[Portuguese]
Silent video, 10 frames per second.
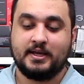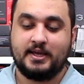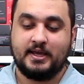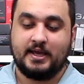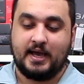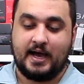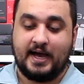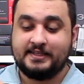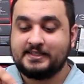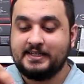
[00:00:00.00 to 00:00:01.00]
que
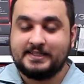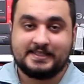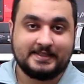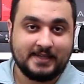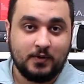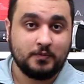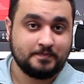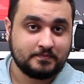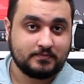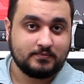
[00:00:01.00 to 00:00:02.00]
a inscrição
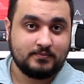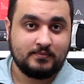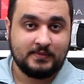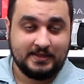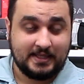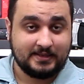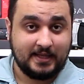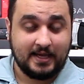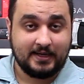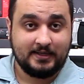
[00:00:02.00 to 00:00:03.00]
da
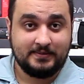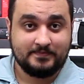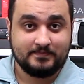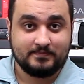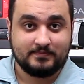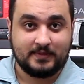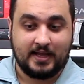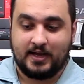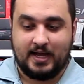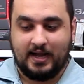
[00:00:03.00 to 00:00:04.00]
tecla,
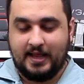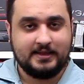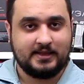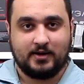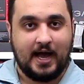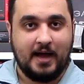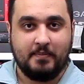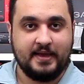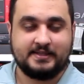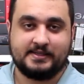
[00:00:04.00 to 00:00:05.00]
né, a letra A,
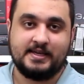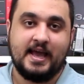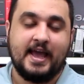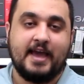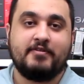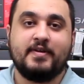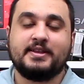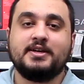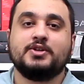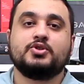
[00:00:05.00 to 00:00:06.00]
B, C, é
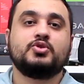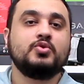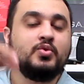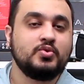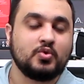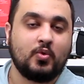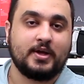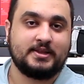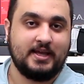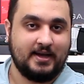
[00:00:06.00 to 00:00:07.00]
feita junto
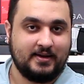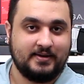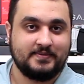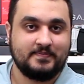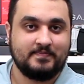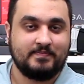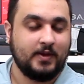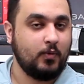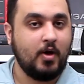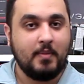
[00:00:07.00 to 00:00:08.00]
com a tecla.
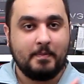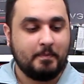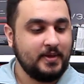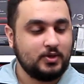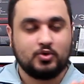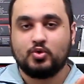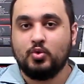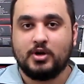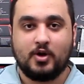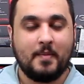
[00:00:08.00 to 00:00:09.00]
Não é uma
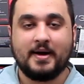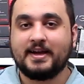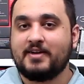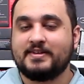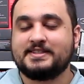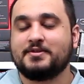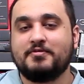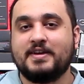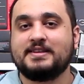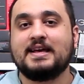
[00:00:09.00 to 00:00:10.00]
pintura, não é uma gravação
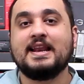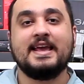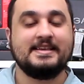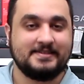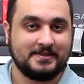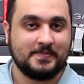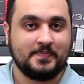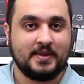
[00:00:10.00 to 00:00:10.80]
feita a laser.